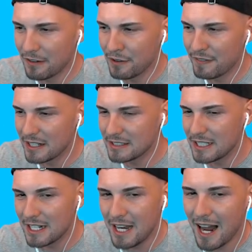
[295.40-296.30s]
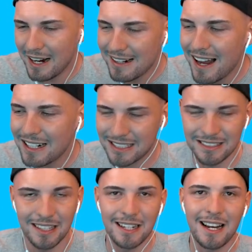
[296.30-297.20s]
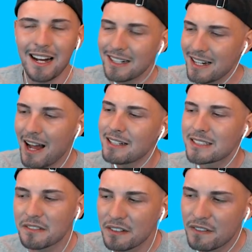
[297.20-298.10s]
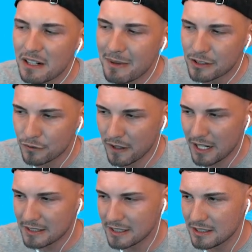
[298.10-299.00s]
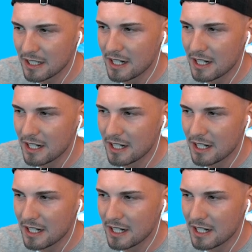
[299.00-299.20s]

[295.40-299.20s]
auf jeden Fall jetzt hier den langen Lachs. Ne? Der lange Lachs ist auf jeden Fall immer zuverlässig.